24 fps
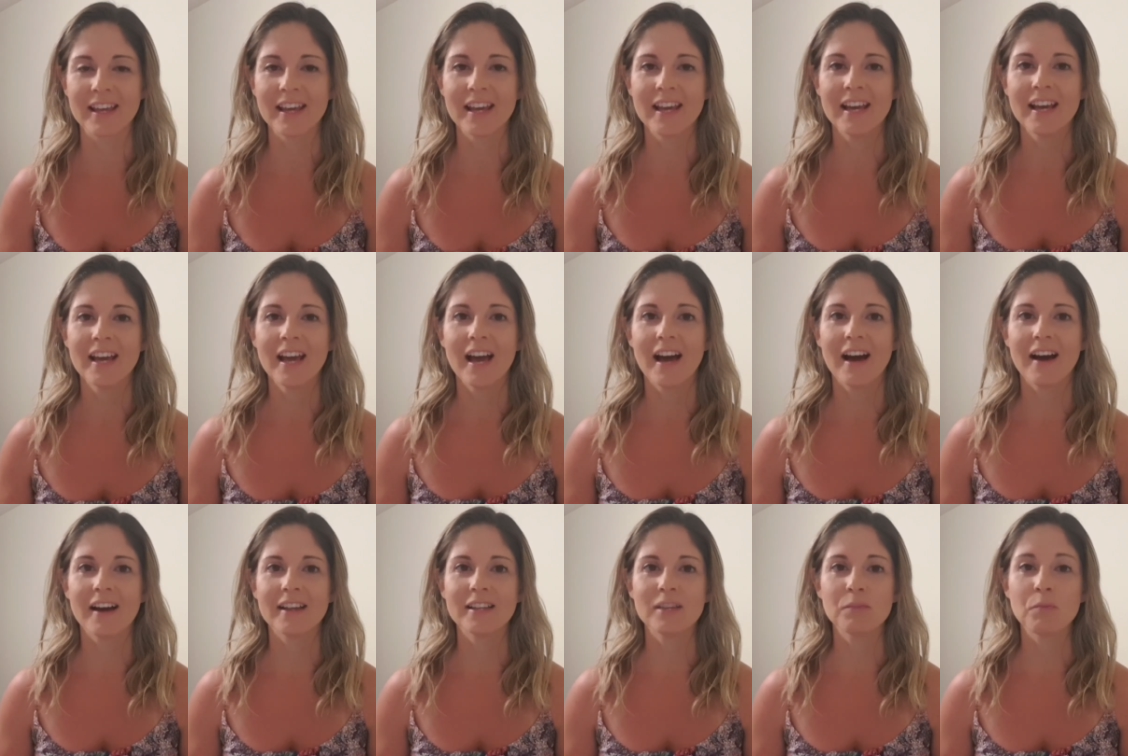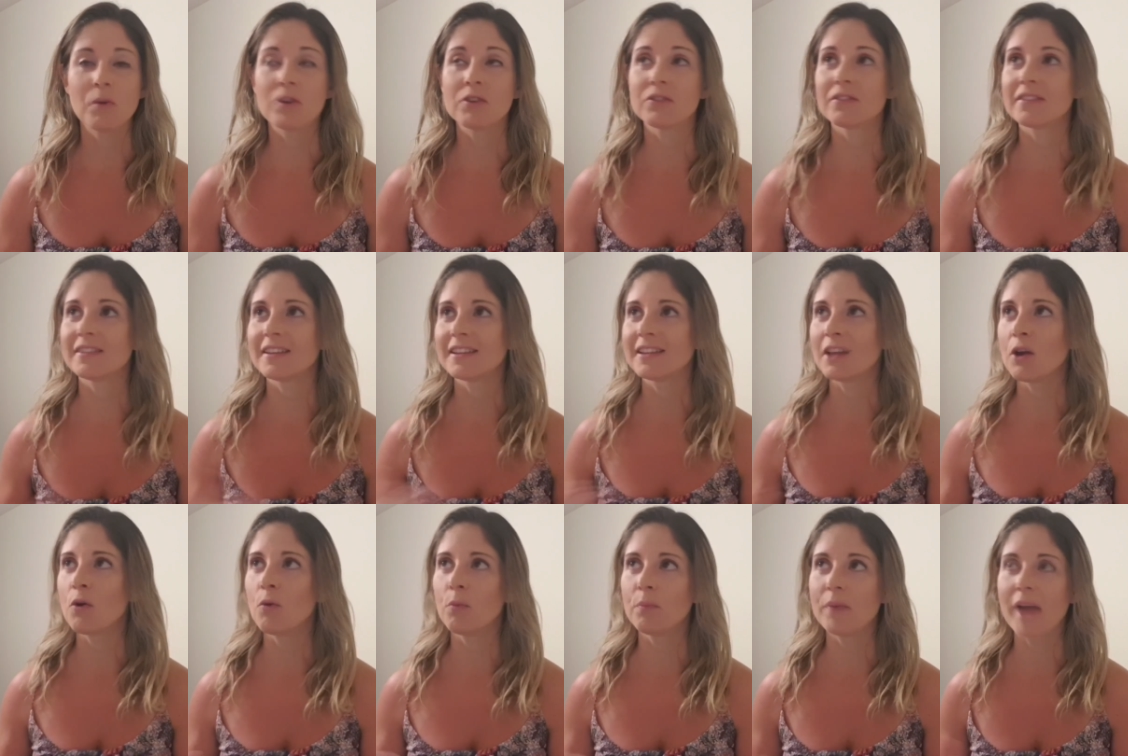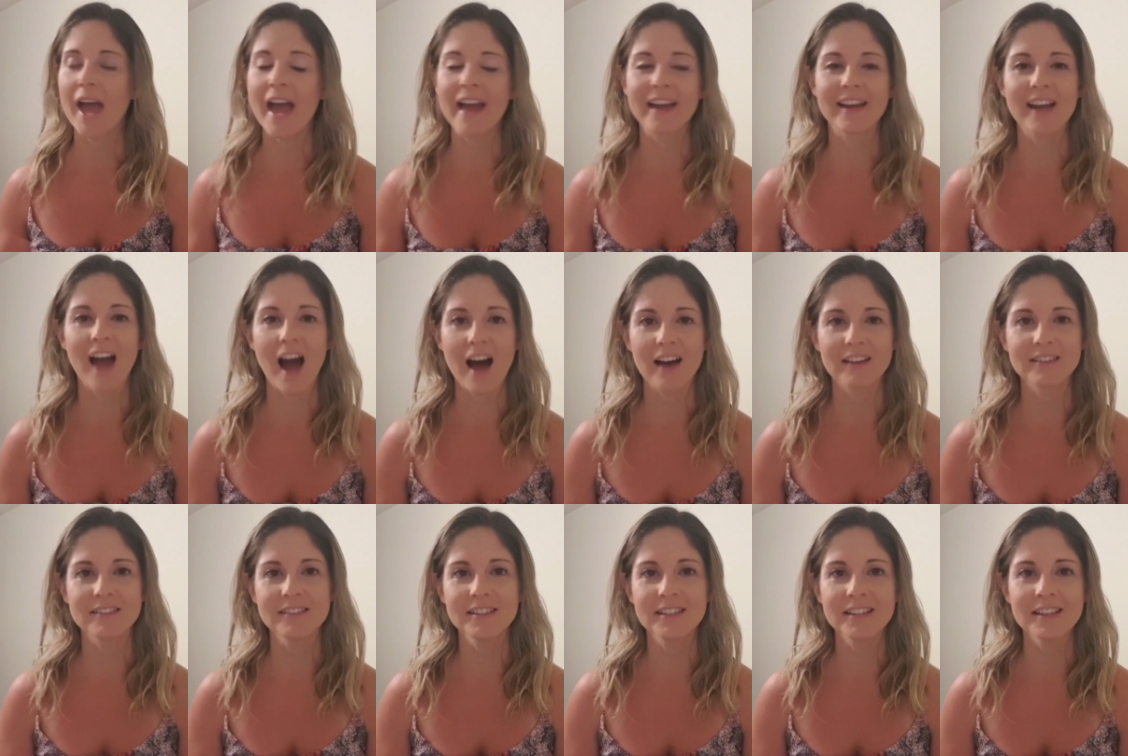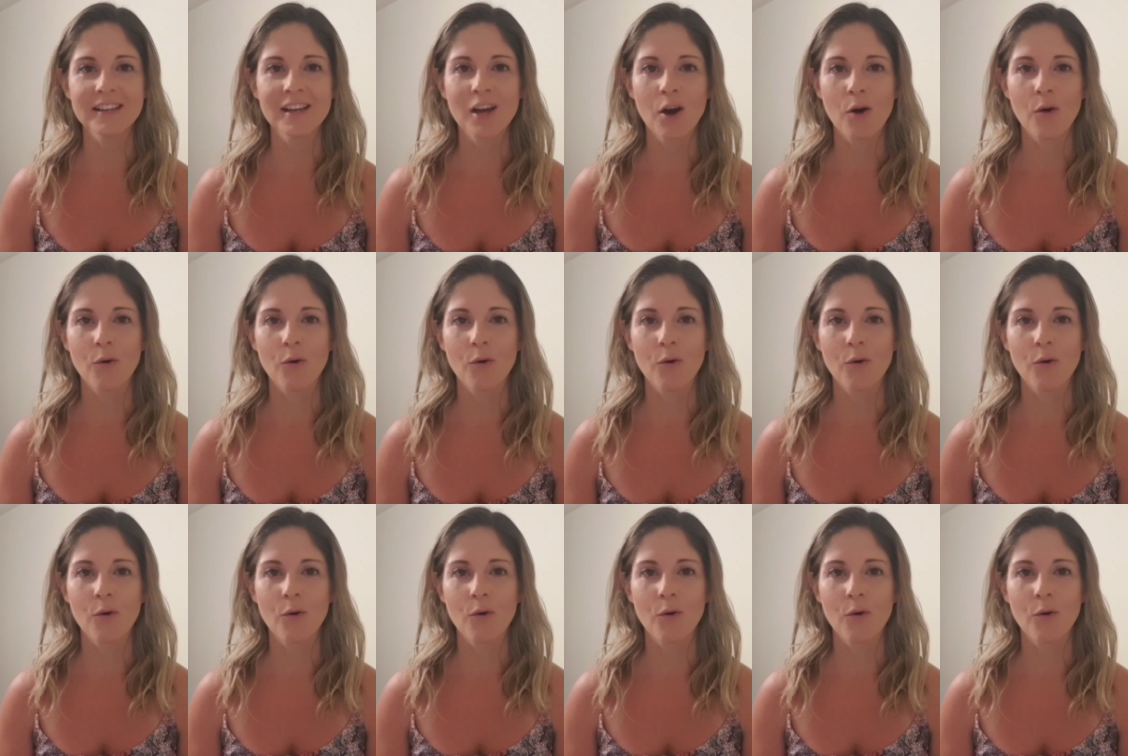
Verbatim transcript: Uh, depois você tem o Pierre Gasly,